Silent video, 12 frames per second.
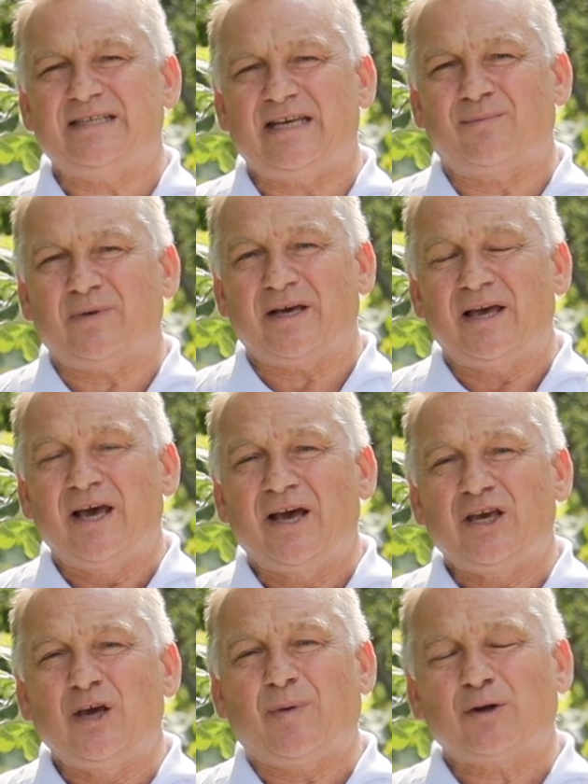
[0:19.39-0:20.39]
темы
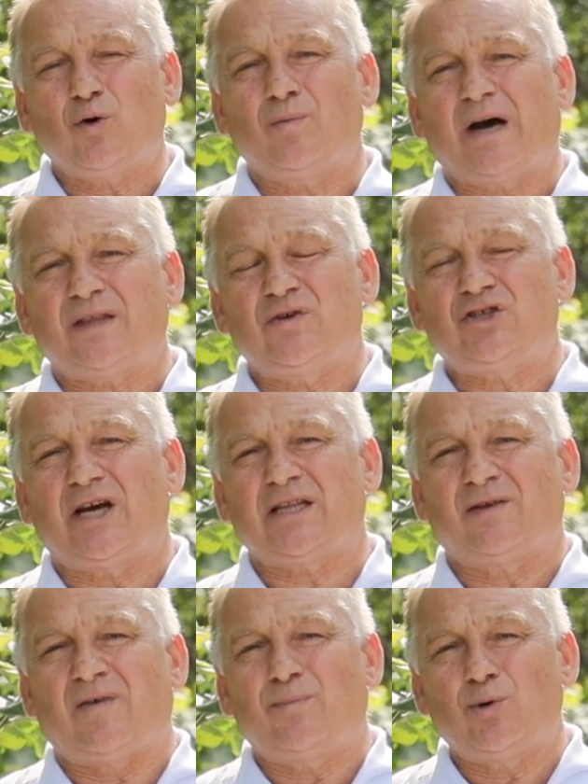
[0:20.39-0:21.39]
и потом
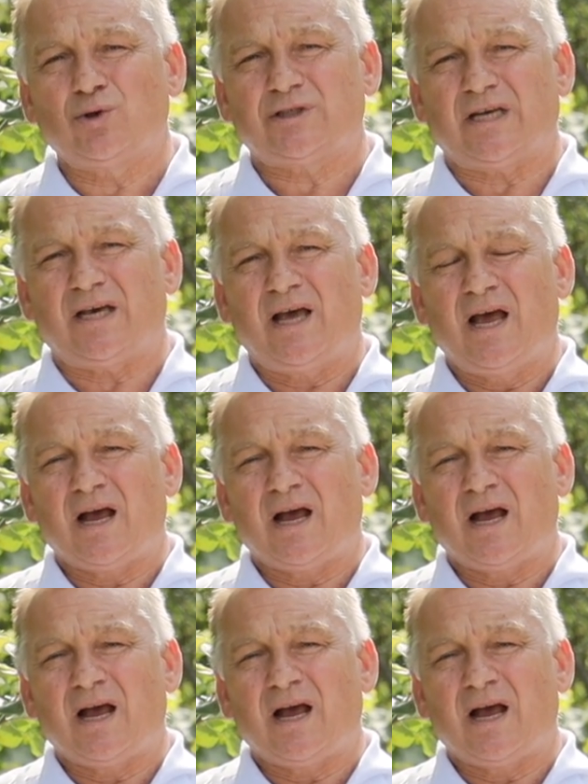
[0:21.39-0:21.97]
отвечать на вопросы,